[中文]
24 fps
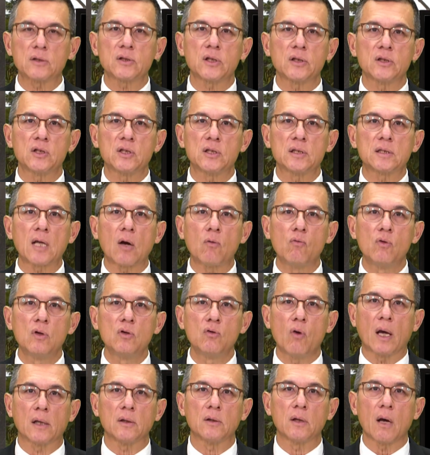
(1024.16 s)
洗洗在温
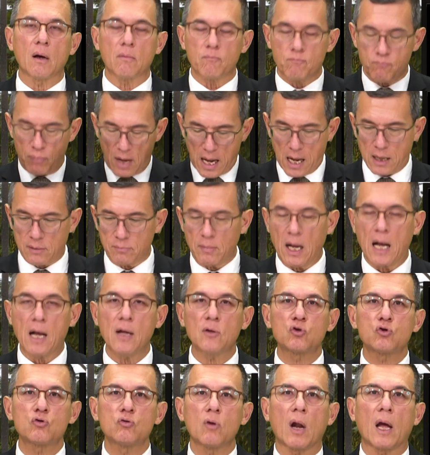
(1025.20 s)
暖一样，啪，马上
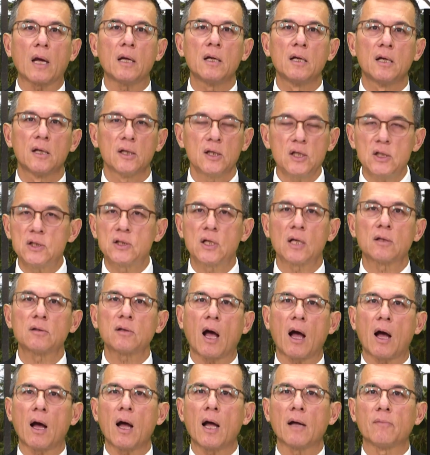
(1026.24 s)
出来一身
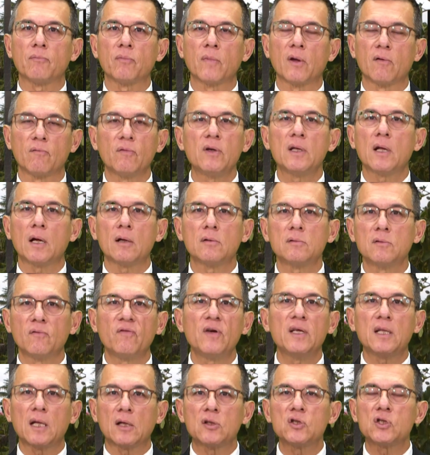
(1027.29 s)
大汗，非常
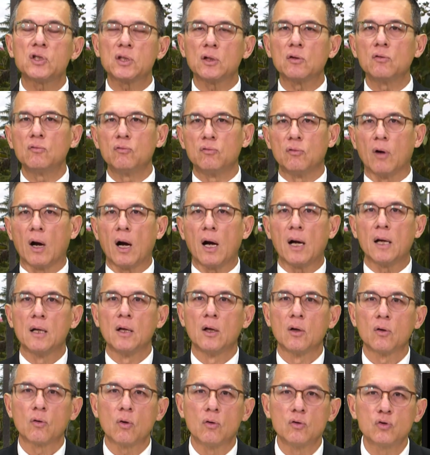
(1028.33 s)
非常的辛苦啊，
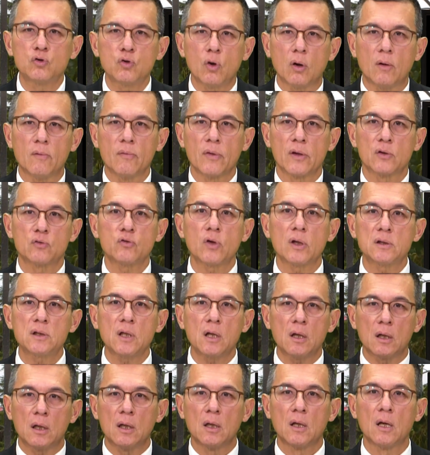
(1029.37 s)
工作。所以这
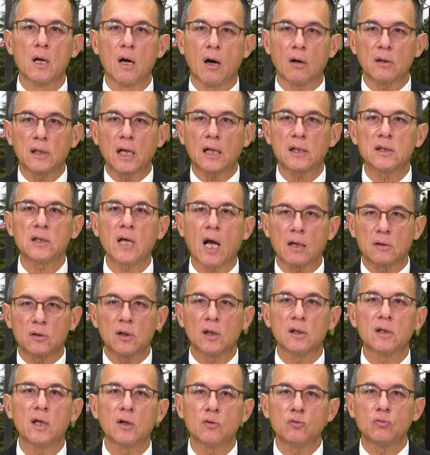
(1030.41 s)
个澳大利亚
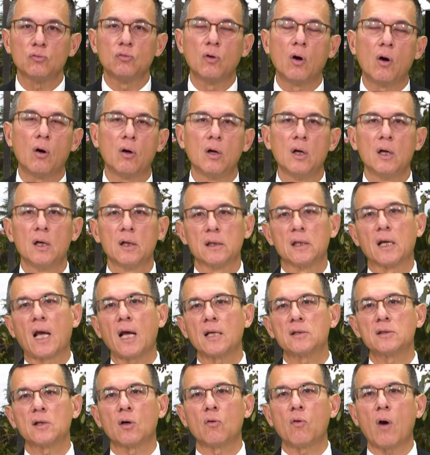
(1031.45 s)
得天独厚，你
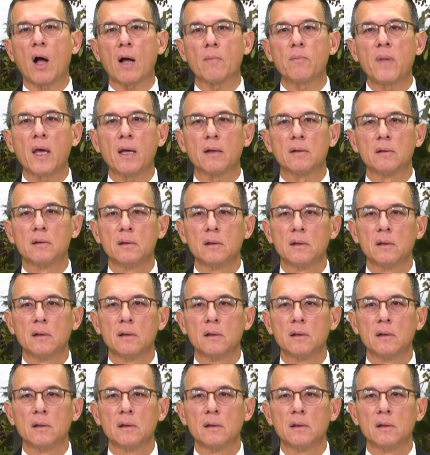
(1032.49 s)
看这个画面，